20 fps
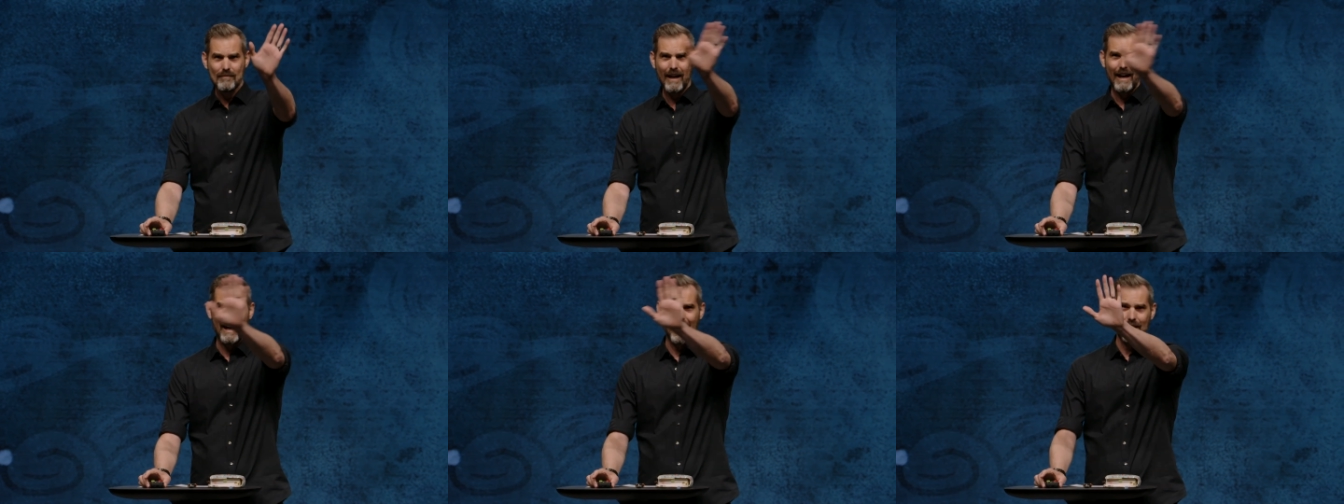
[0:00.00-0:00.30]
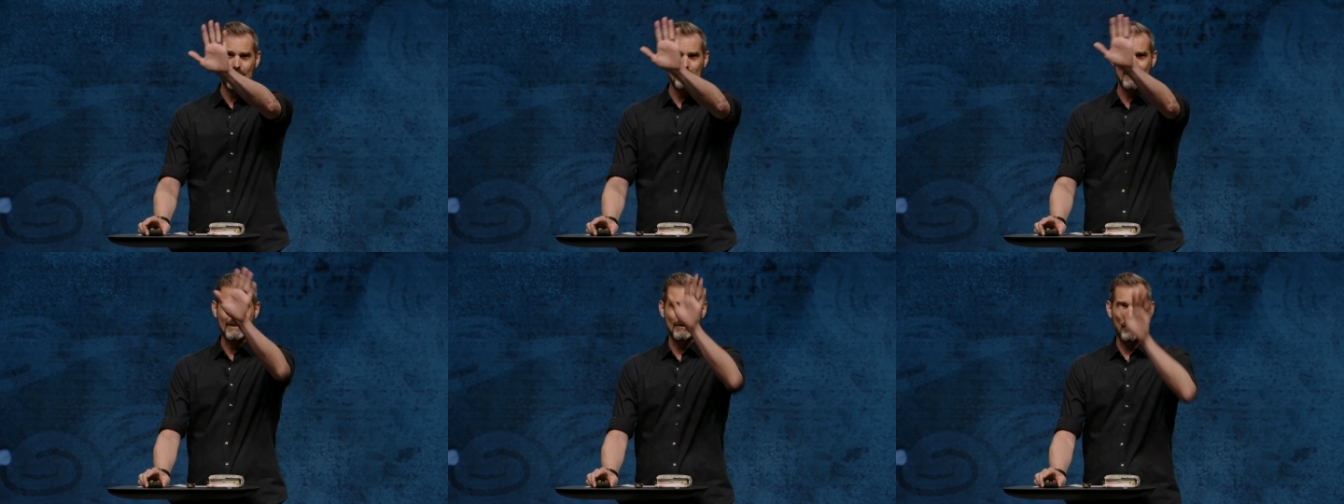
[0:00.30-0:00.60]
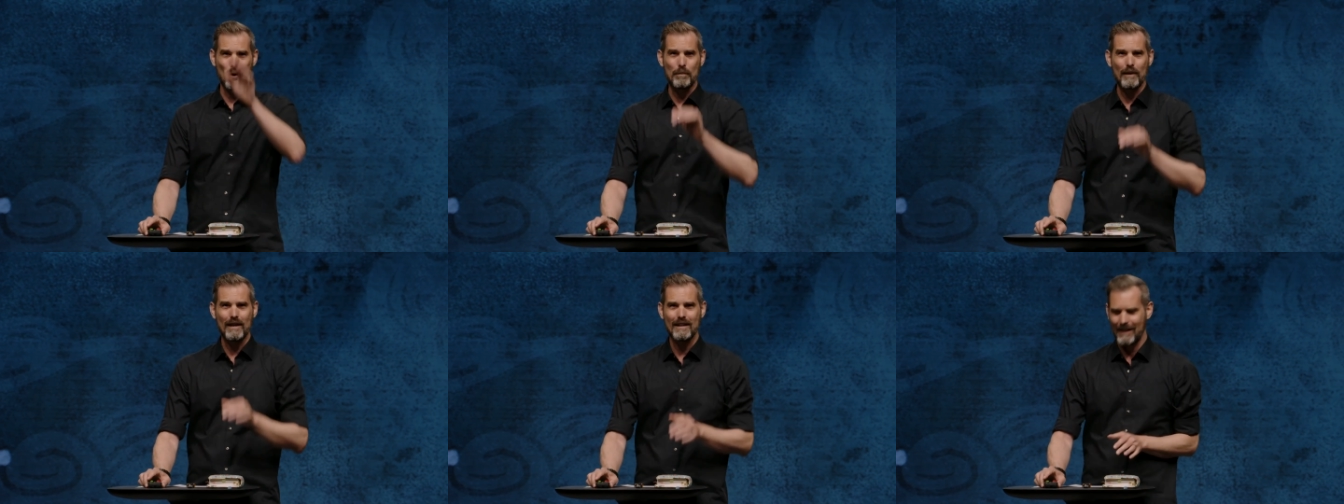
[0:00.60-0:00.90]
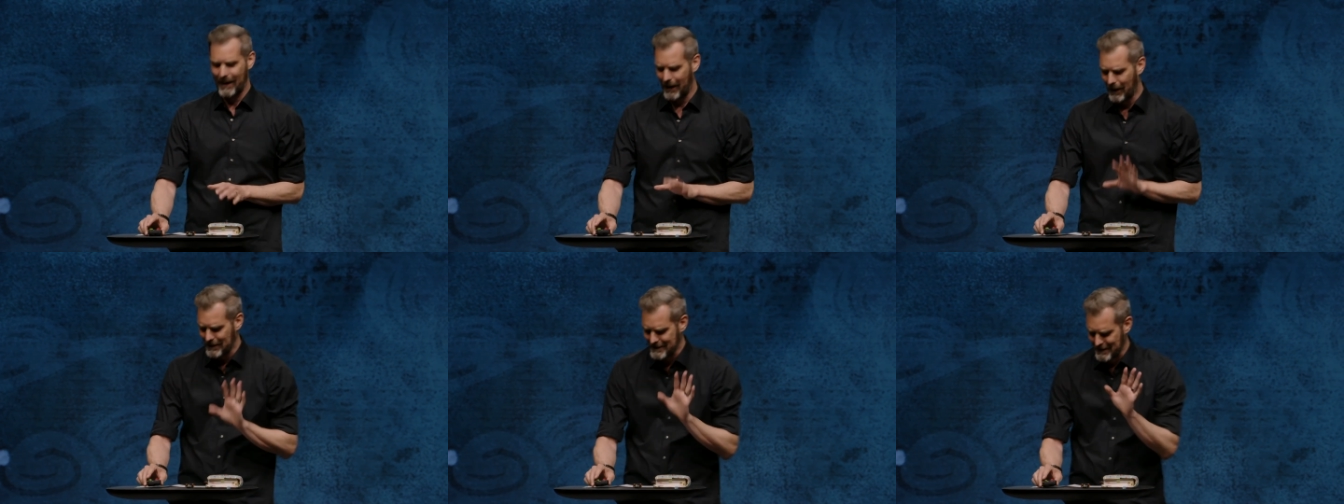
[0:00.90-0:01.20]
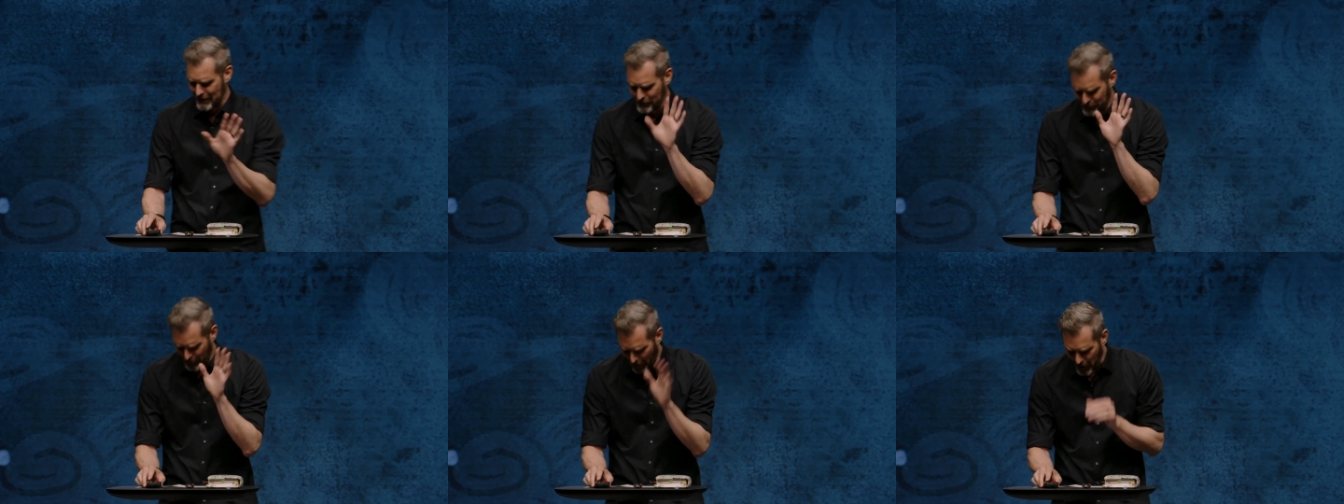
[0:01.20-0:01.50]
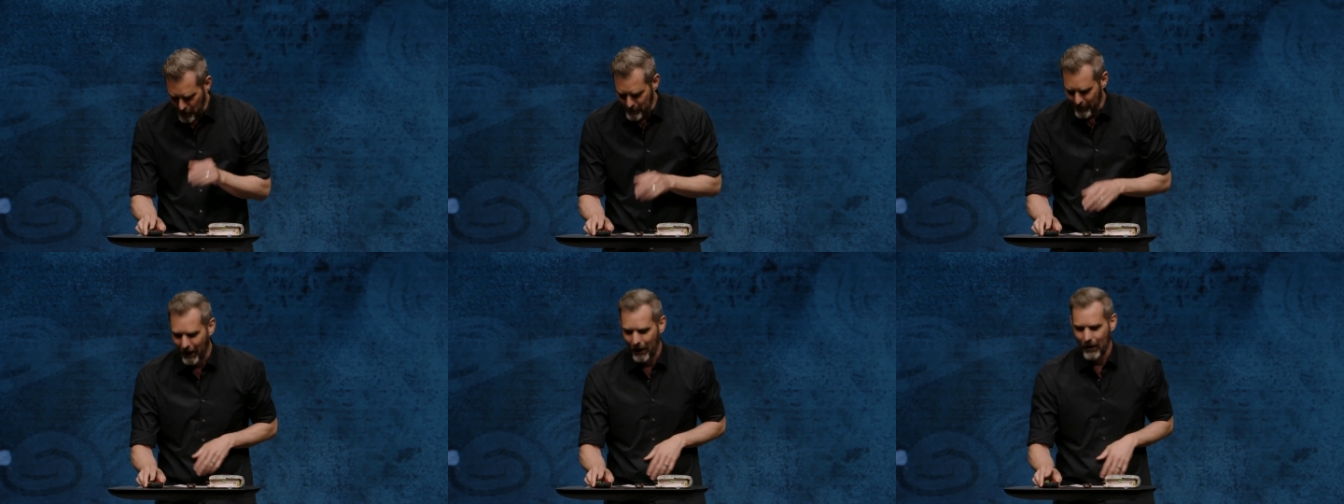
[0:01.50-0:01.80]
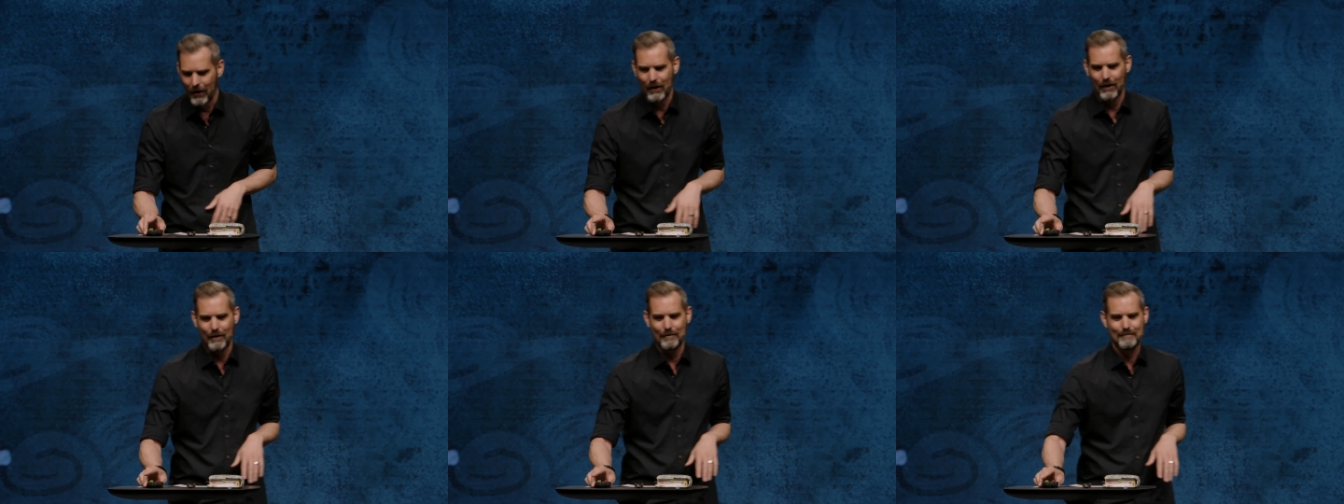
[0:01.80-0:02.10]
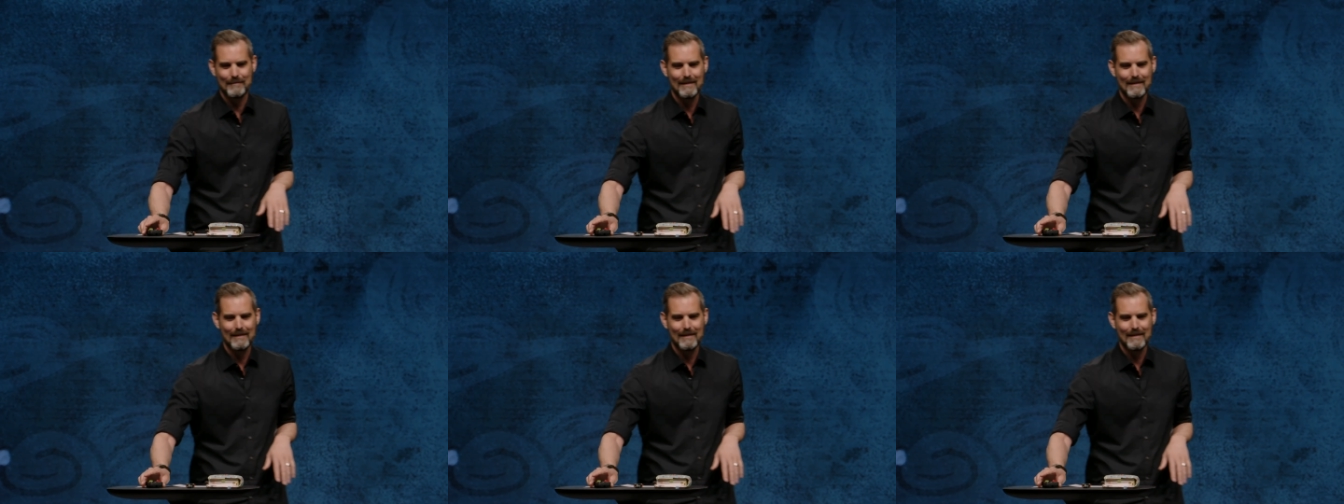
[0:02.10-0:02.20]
Auch dort oben? Also, fangen wir an.